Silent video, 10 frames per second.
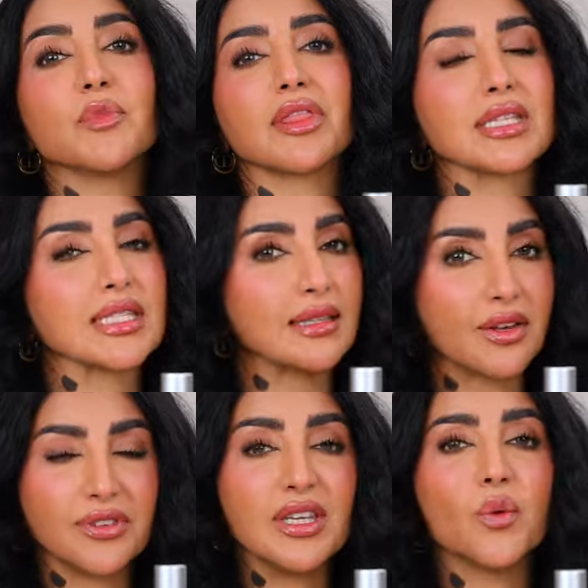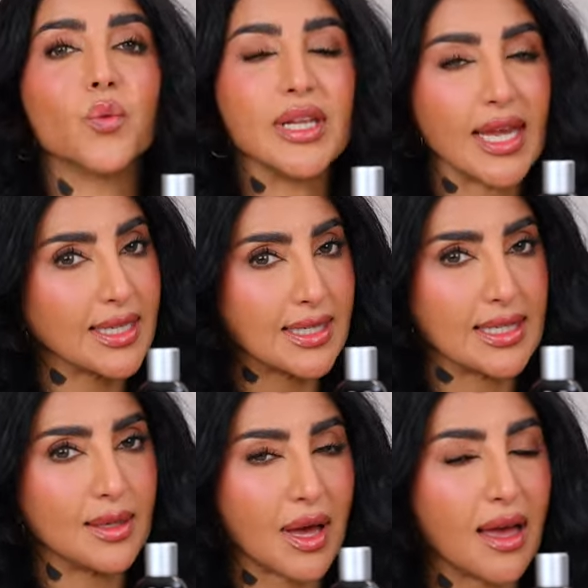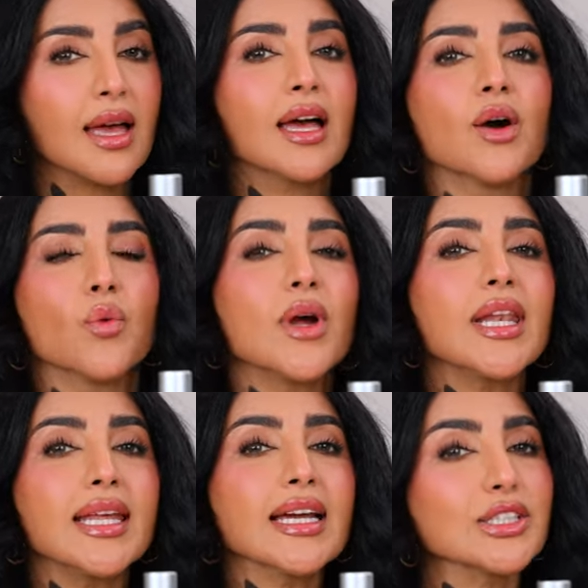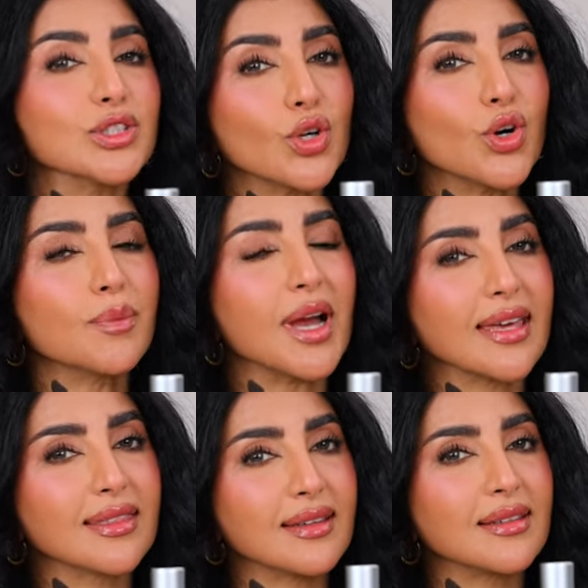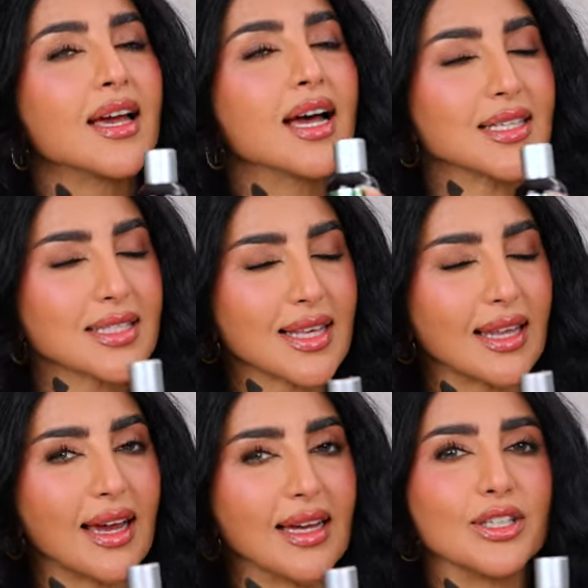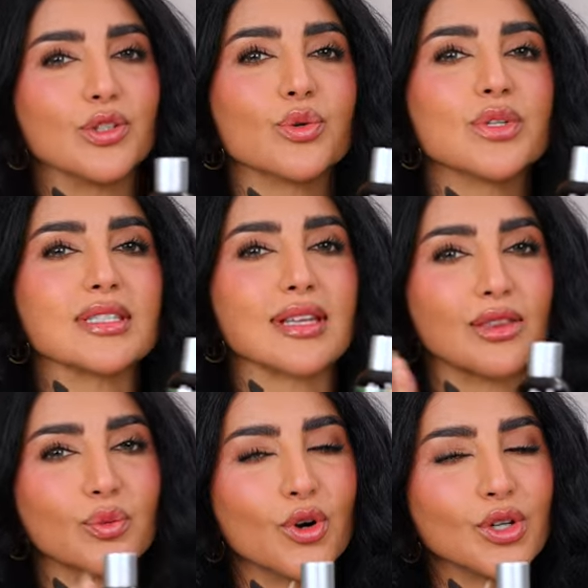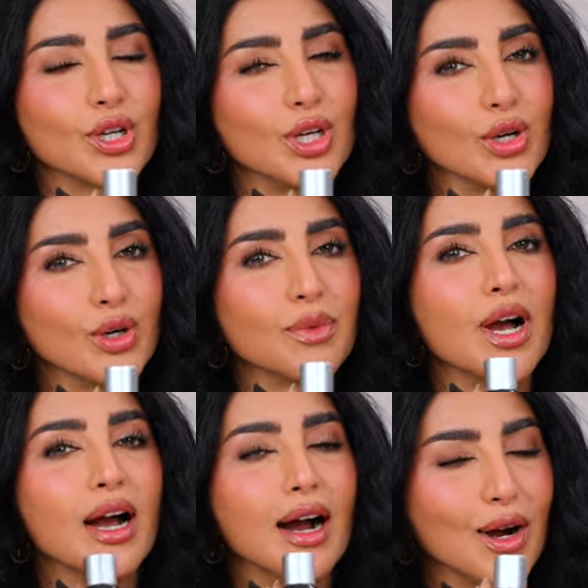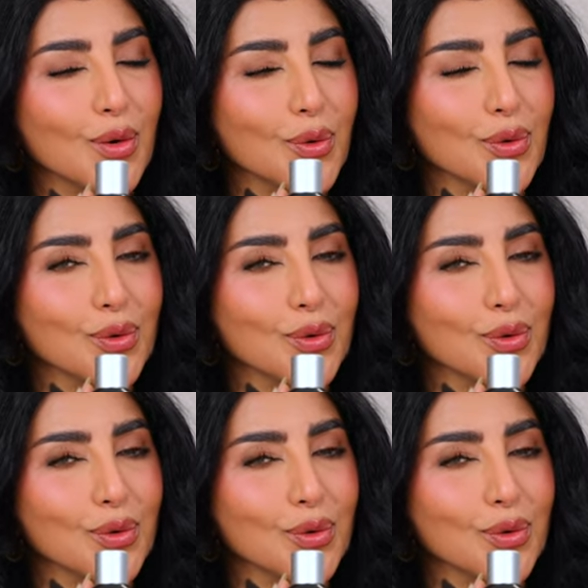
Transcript: مثل الصدفيه والاكزيما واللي عندهم ايضا الصلع يقدرون يستخدمون كلهم اهو